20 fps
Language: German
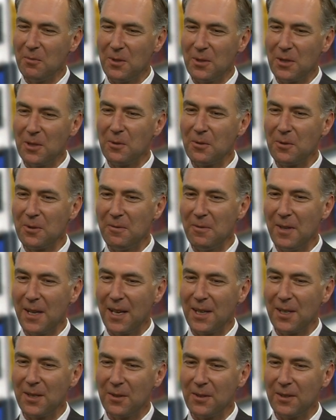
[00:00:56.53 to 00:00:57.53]
musste
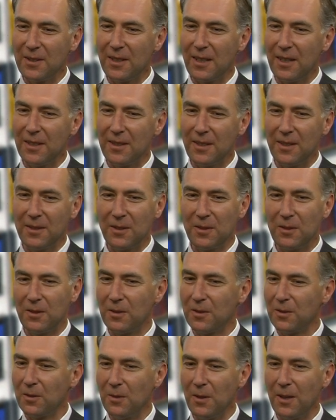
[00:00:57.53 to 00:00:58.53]
ausweichen und habe dann
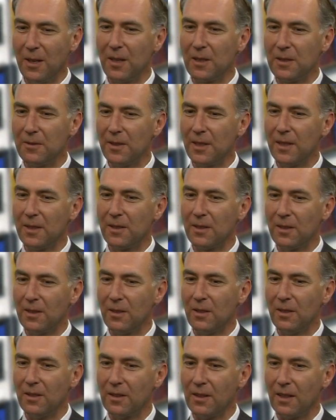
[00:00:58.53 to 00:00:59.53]

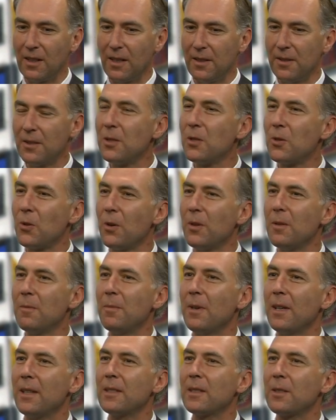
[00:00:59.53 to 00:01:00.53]
glücklicherweise äh, einen ganz schönen
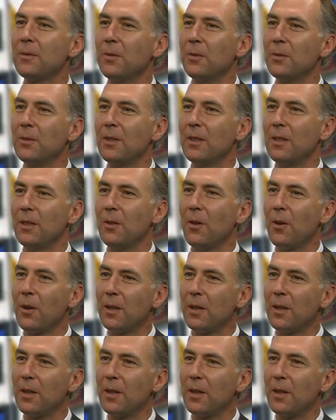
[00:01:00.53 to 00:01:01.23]
Platz gefunden in der Nähe